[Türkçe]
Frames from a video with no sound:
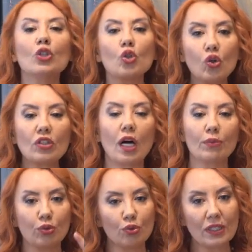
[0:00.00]
Çok
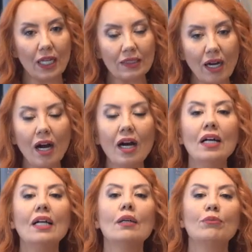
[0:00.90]
daha bütünsel, daha
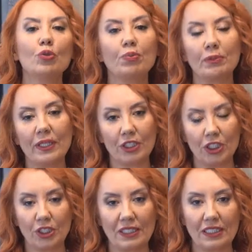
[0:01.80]
büyük bir bakış
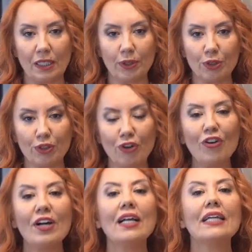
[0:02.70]
açısıyla bakıyor.